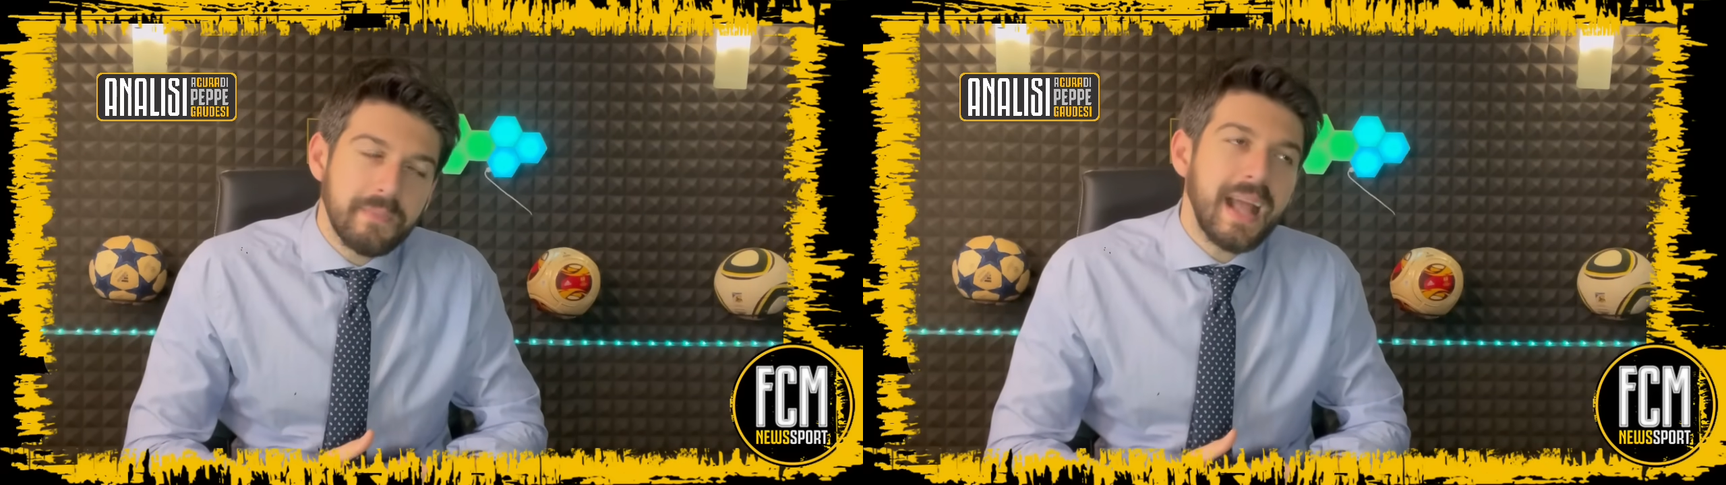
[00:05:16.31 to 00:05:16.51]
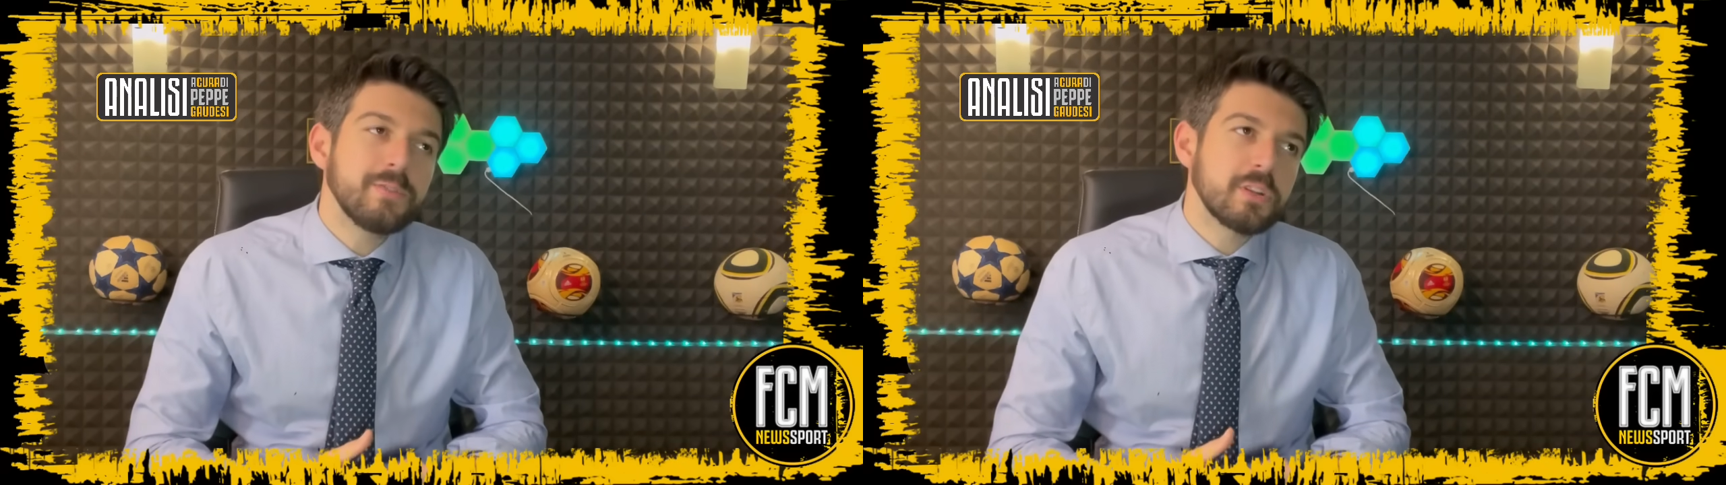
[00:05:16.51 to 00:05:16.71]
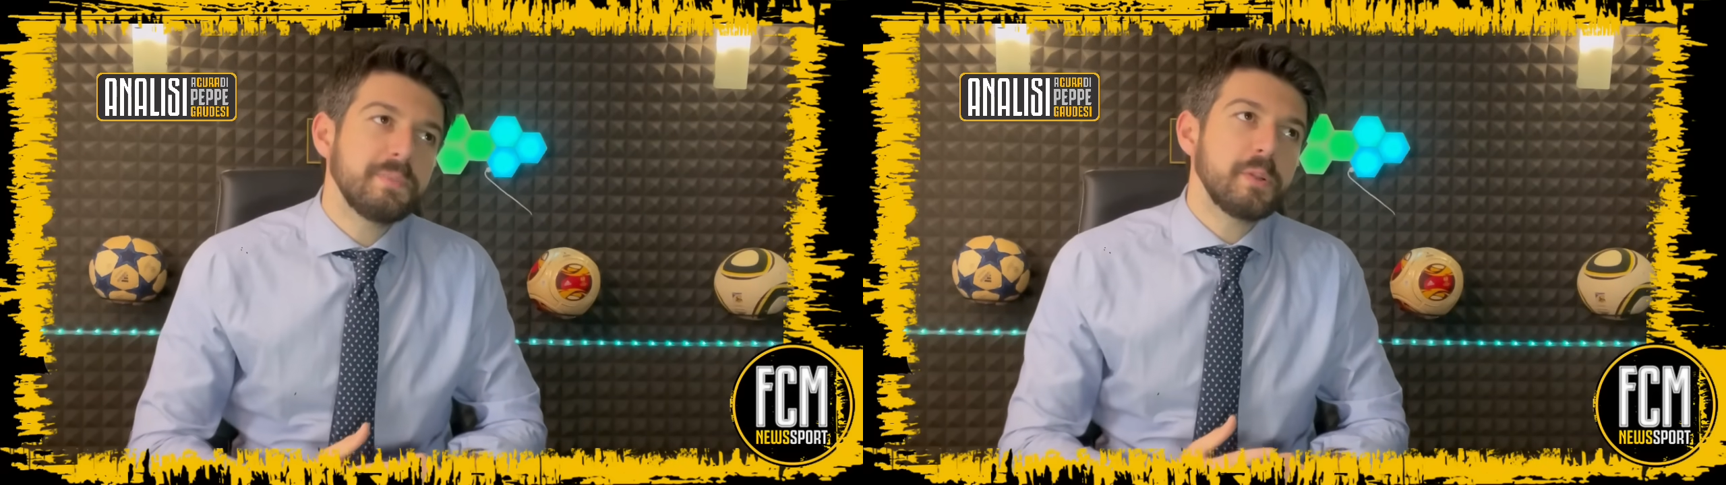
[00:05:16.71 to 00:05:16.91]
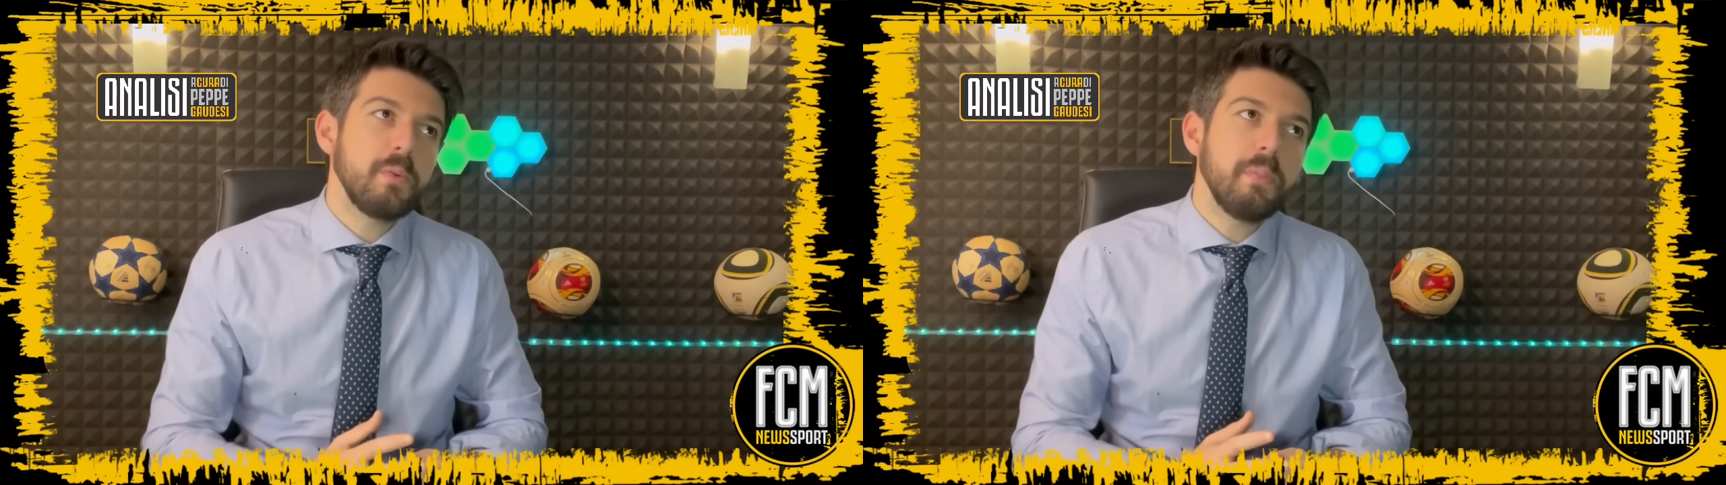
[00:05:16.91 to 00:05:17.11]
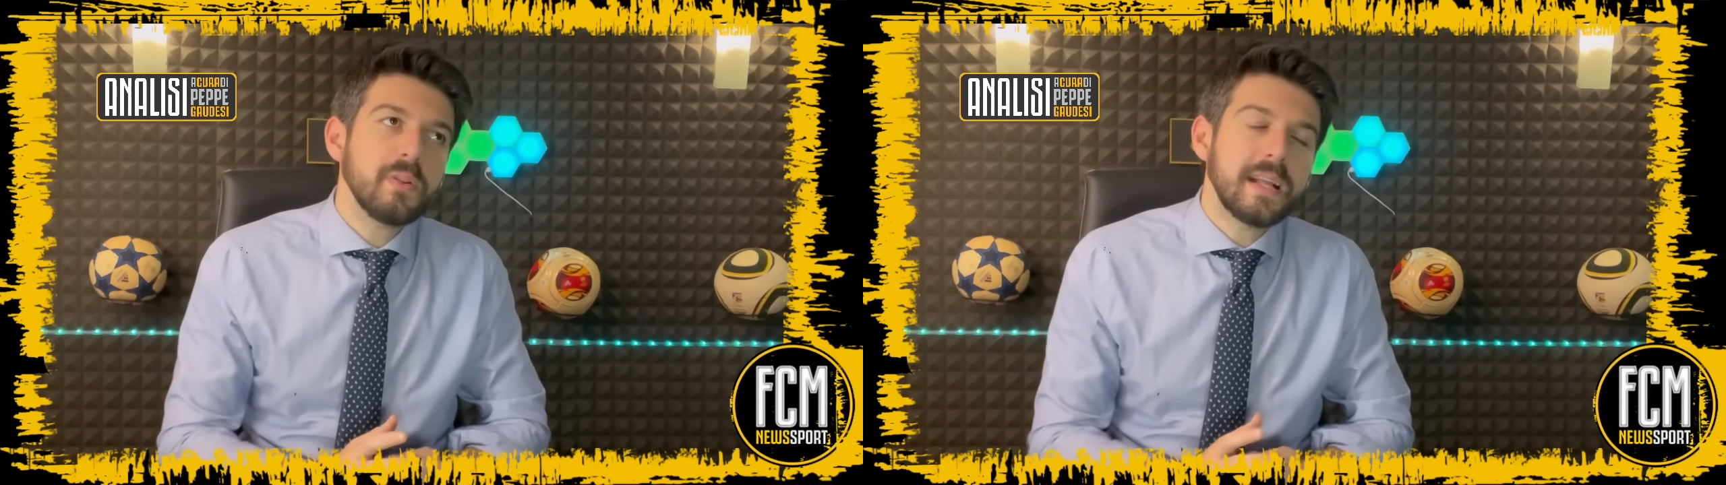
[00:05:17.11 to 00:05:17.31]
Altro aspetto
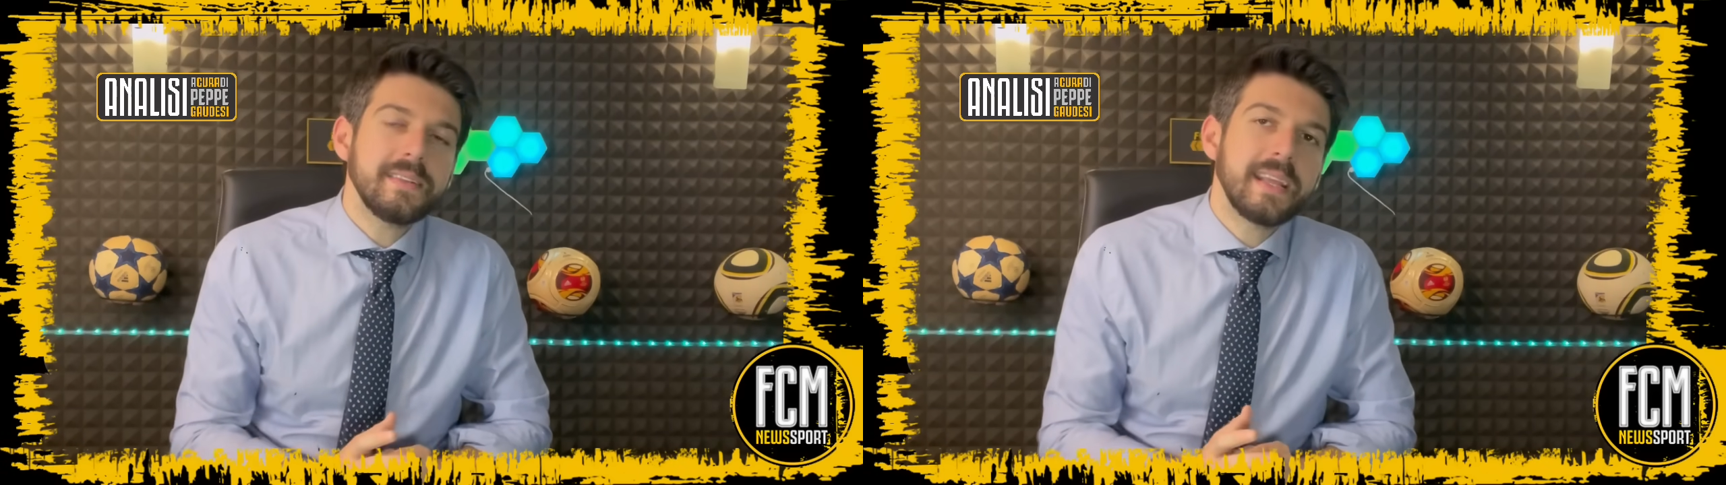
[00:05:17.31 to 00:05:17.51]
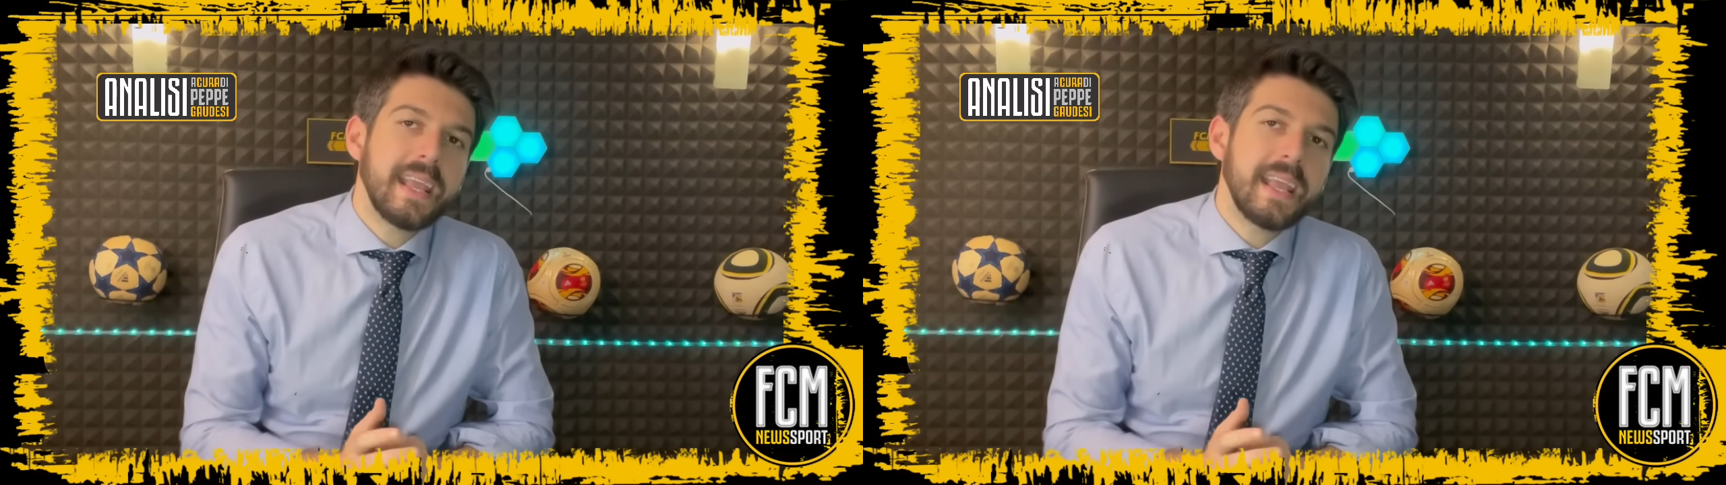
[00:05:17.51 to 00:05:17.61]
importante è